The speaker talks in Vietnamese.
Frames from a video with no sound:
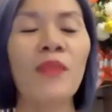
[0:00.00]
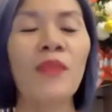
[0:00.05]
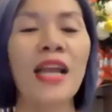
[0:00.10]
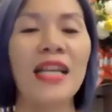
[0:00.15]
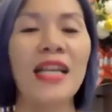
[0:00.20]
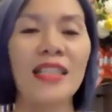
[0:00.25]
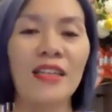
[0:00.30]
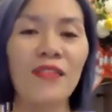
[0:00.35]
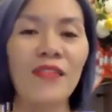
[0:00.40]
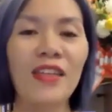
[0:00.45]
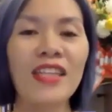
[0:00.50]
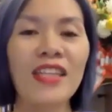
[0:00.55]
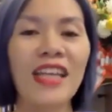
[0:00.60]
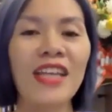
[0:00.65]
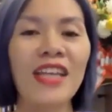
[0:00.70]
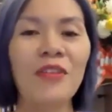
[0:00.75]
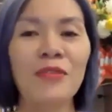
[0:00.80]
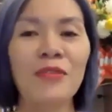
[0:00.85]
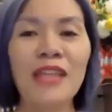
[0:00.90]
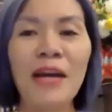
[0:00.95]
Chính vì thế
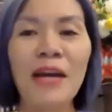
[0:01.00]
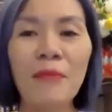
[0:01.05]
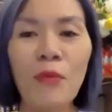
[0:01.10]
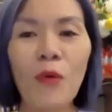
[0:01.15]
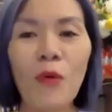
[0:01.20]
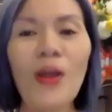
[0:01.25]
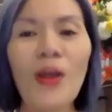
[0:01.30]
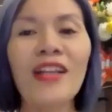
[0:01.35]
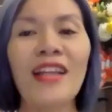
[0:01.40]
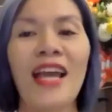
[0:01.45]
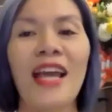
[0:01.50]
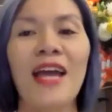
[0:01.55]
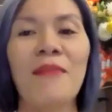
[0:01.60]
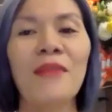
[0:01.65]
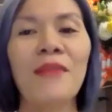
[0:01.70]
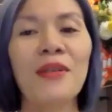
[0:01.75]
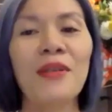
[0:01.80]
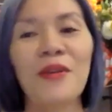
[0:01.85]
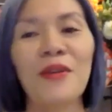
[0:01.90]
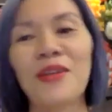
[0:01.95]
chúng ta muốn
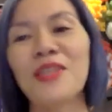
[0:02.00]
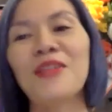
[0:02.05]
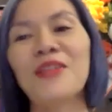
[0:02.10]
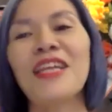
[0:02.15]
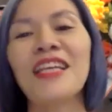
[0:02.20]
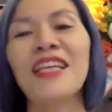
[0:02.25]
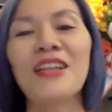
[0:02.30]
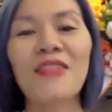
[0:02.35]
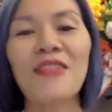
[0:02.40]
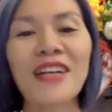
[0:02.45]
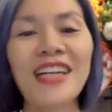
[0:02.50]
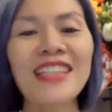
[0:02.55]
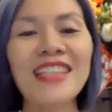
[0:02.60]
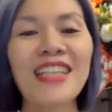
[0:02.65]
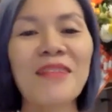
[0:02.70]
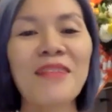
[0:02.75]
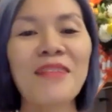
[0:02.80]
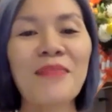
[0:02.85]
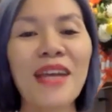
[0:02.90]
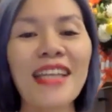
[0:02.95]
mình có nhiều thành công hơn
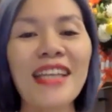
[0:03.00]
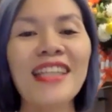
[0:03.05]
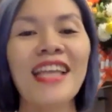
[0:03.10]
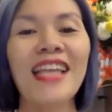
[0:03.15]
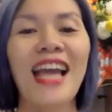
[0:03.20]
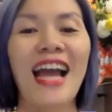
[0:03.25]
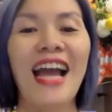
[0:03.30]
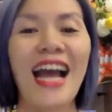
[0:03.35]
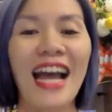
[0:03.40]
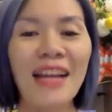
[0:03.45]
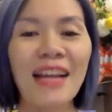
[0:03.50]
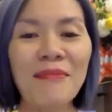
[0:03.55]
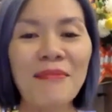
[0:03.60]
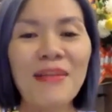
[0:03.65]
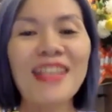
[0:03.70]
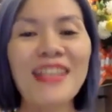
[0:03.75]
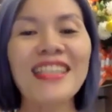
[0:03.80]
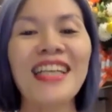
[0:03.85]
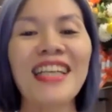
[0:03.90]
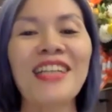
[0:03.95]
thì mình ăn
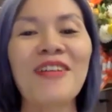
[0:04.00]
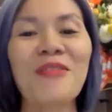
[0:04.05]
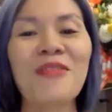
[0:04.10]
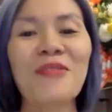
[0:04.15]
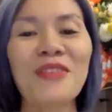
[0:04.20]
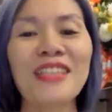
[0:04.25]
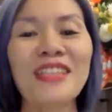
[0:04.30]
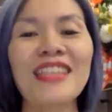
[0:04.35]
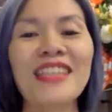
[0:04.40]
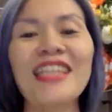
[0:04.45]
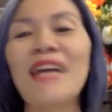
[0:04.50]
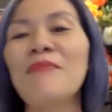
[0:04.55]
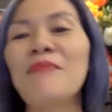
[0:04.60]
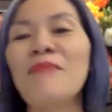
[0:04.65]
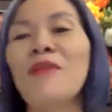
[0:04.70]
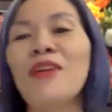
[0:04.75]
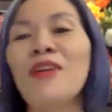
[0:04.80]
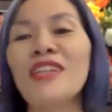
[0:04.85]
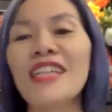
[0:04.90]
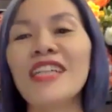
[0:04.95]
mừng thành công của tất cả
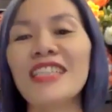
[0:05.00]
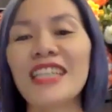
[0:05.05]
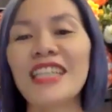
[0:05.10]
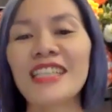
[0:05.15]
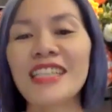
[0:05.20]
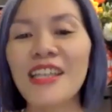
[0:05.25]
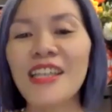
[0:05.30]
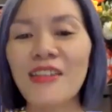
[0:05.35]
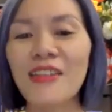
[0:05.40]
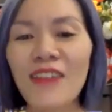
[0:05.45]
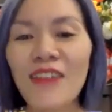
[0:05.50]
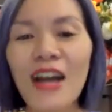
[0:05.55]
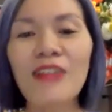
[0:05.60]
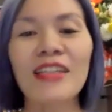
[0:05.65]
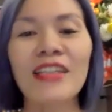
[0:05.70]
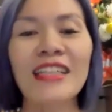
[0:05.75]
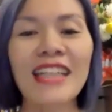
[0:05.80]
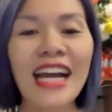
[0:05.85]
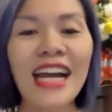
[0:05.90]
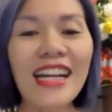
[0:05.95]
mọi người thật nhiều vào, thật
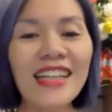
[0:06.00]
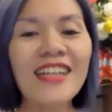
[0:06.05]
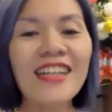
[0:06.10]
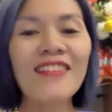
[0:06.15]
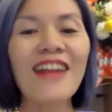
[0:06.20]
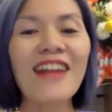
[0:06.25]
năng lượng